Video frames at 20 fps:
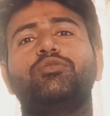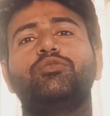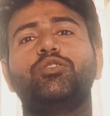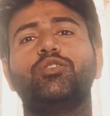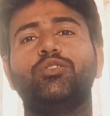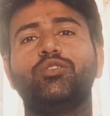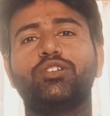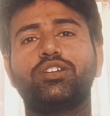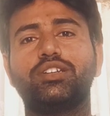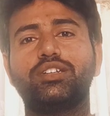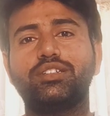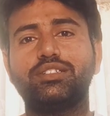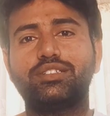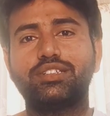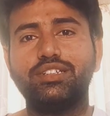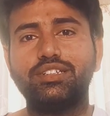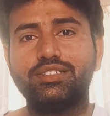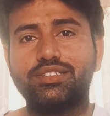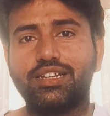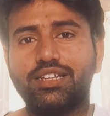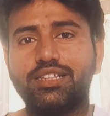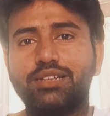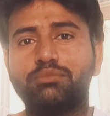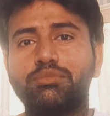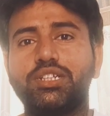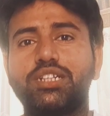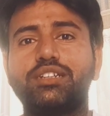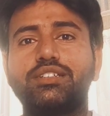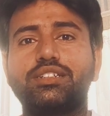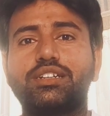और वो लोग इतनी
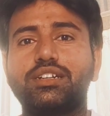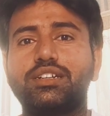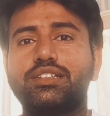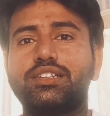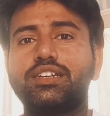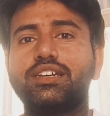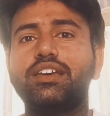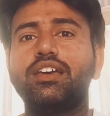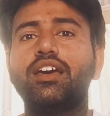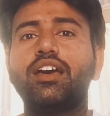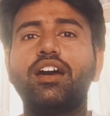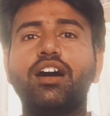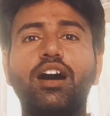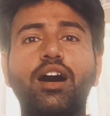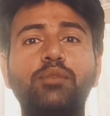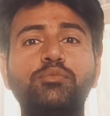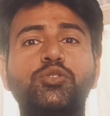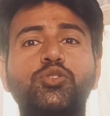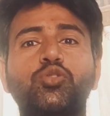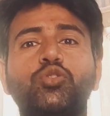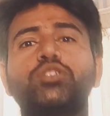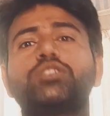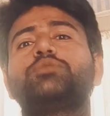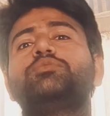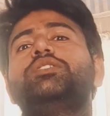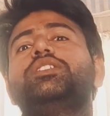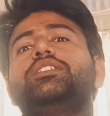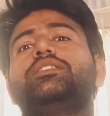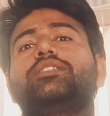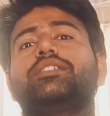ज़्यादा मेहनत करते हैं हम
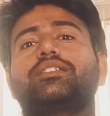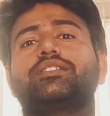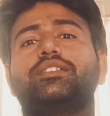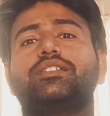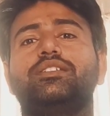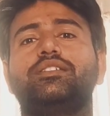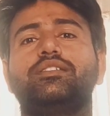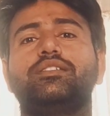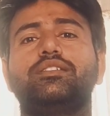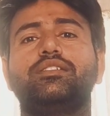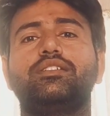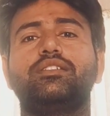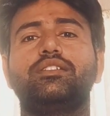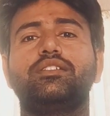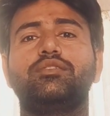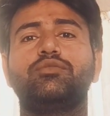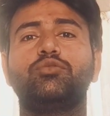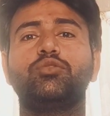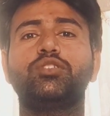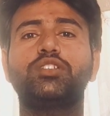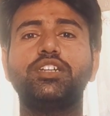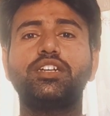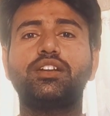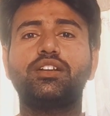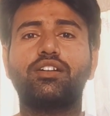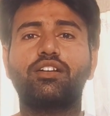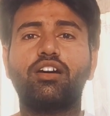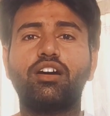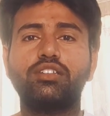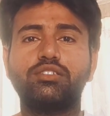सोच भी नहीं सकते वो
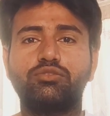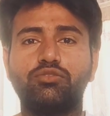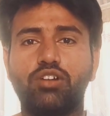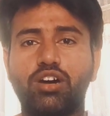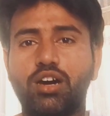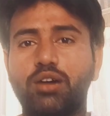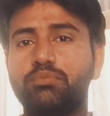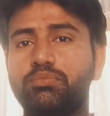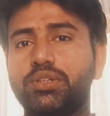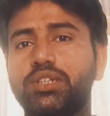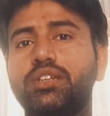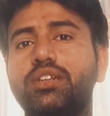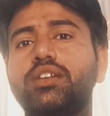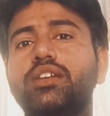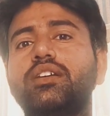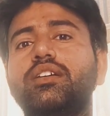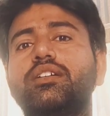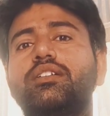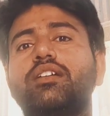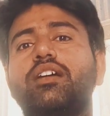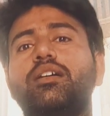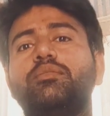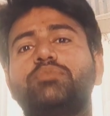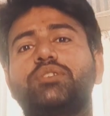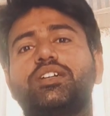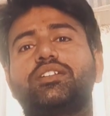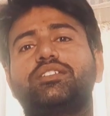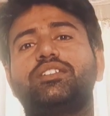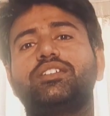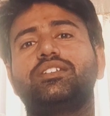दिन रात वहाँ पे
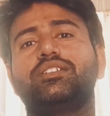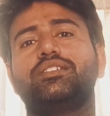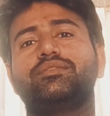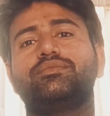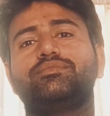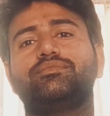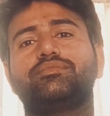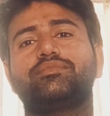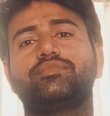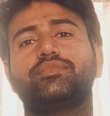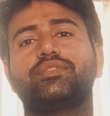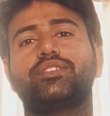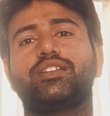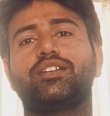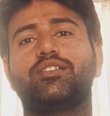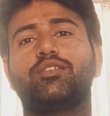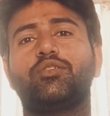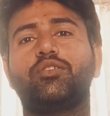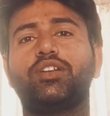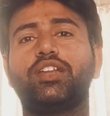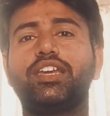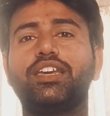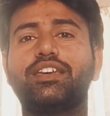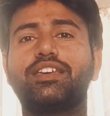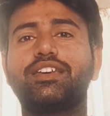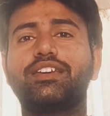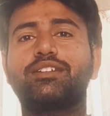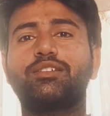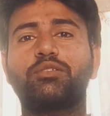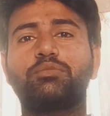काम करते हैं और
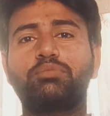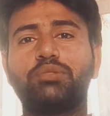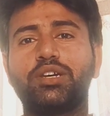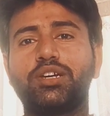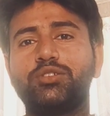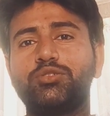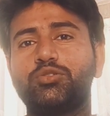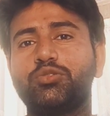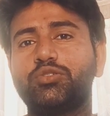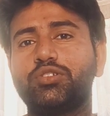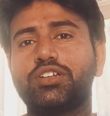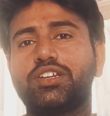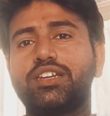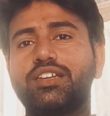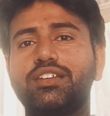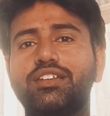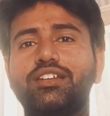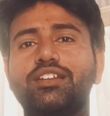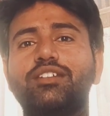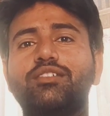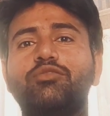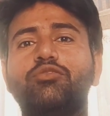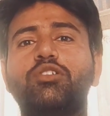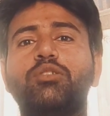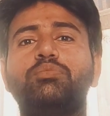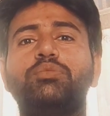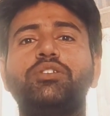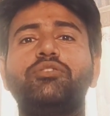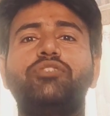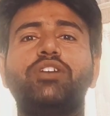एक एक रुपया जोड़ के
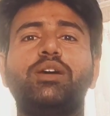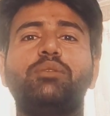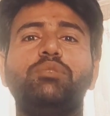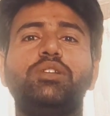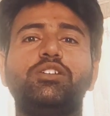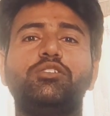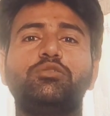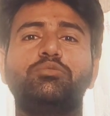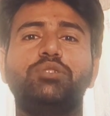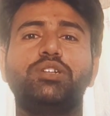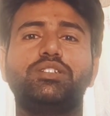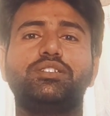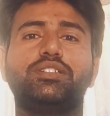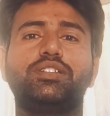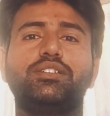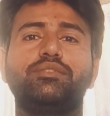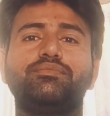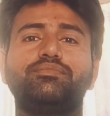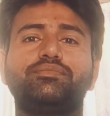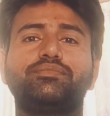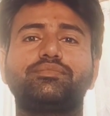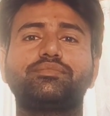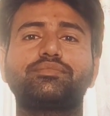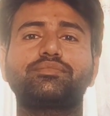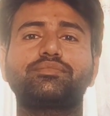वो अपनी फैमिली को भेजते हैं